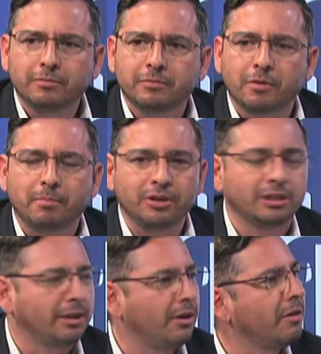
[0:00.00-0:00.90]
compañero de
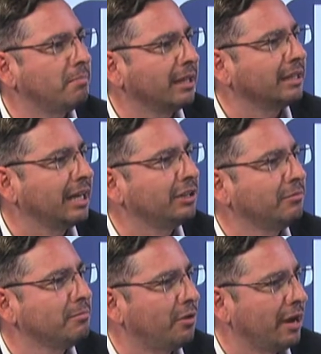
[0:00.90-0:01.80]
trabajo a plantearte
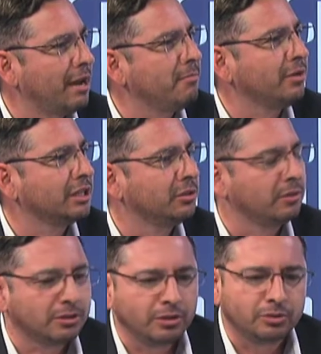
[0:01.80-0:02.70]
un problema, una
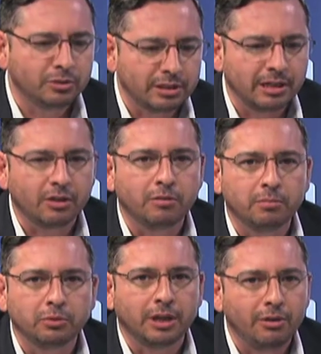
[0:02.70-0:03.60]
situación, y tú estás en la
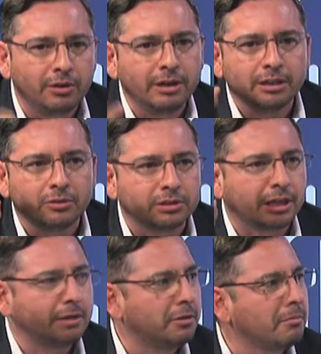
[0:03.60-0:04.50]
computadora y tu
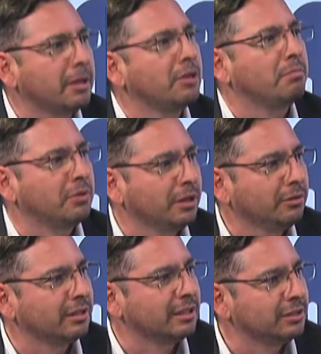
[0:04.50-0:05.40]
cerebro medio poniendo
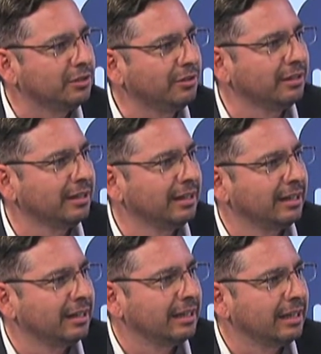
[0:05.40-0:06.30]
atención,
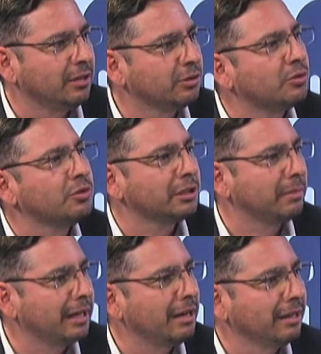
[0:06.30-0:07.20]
y no escuchas
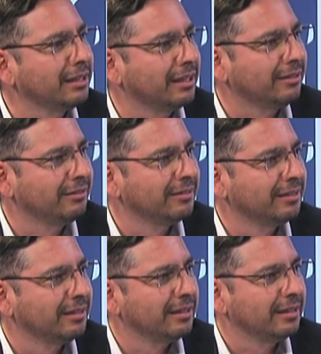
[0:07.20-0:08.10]
plenamente, ¿no?
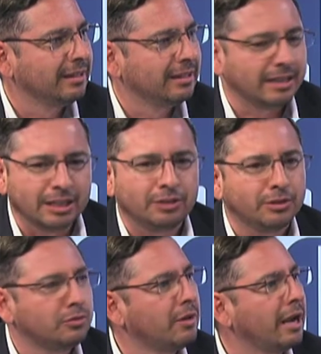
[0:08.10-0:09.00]
Eso es
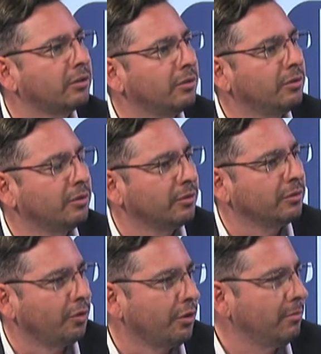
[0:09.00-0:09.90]
un acto
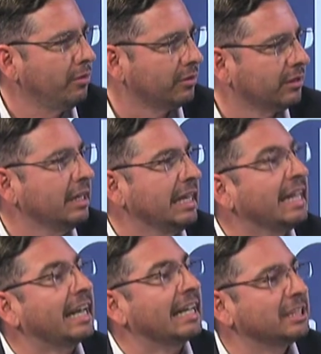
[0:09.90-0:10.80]
no de amor, ni
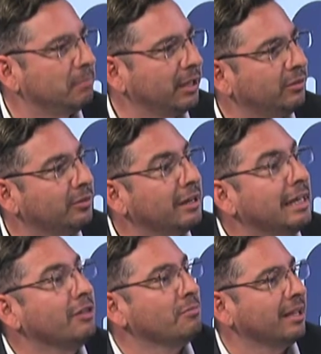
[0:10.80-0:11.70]
de respeto, ni
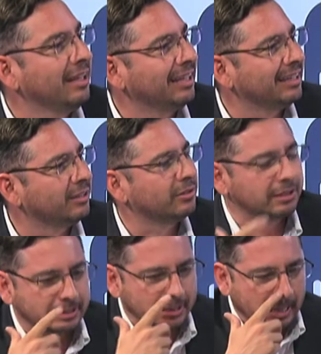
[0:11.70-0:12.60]
de humildad.
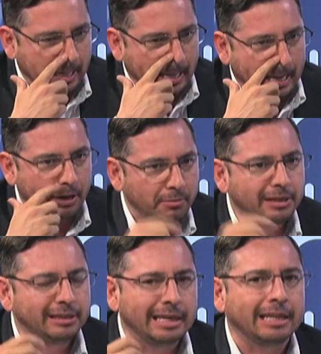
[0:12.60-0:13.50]
Entonces, el hombre
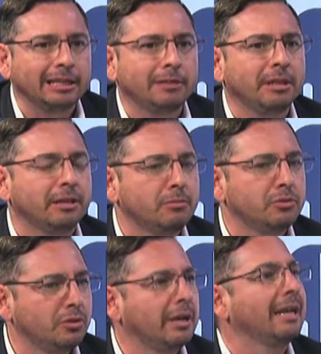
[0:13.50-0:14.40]
inteligentemente
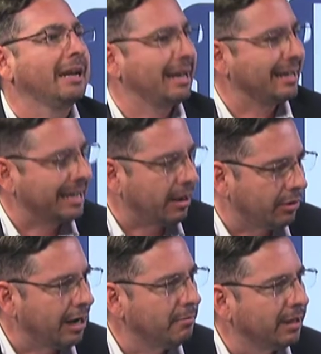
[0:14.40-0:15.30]
emocional,
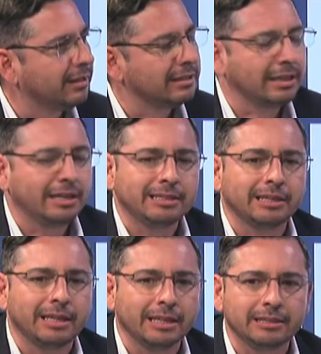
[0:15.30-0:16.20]
laboralmente, sería ese
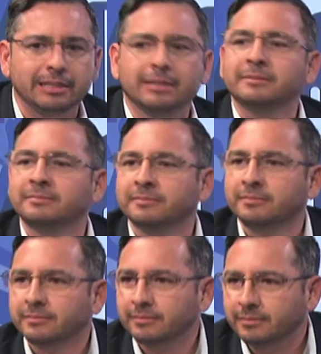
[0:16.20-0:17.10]
que dice,
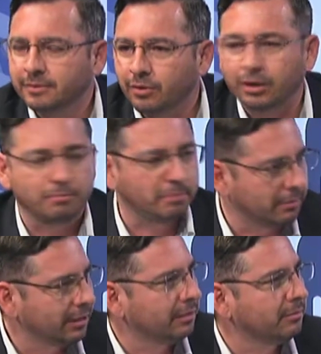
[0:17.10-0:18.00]
ok,
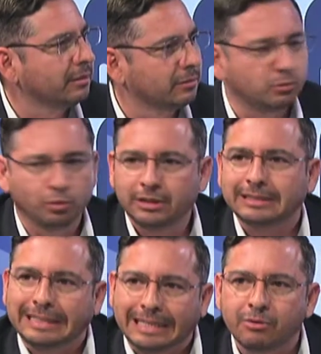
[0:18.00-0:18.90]
permítame, tú
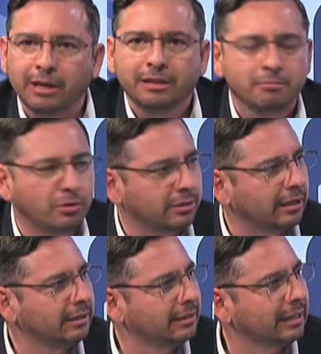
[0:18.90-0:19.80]
eres igual de
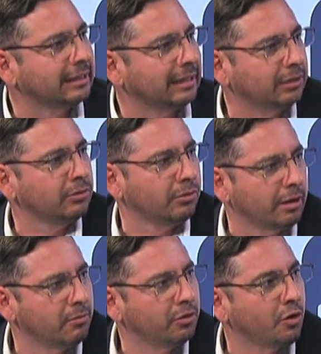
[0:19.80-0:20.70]
importante, te trato con
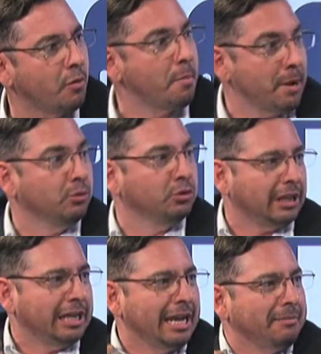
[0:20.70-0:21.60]
amor, como me
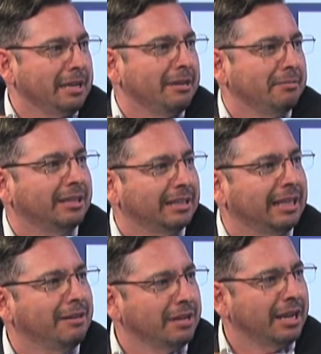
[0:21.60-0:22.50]
gustaría mí que me
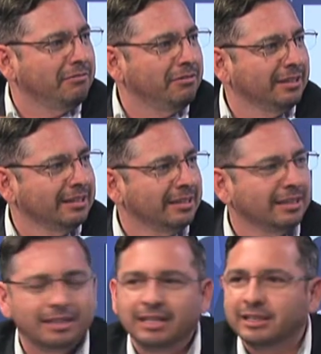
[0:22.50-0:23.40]
tratara mi jefe,
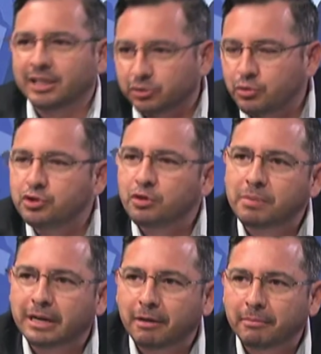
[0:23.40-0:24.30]
te escucho
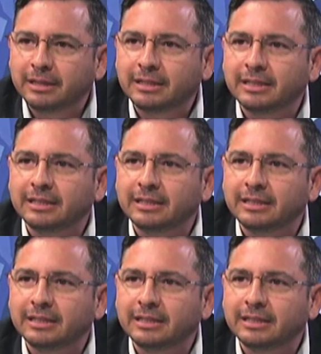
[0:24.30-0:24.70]
plenamente,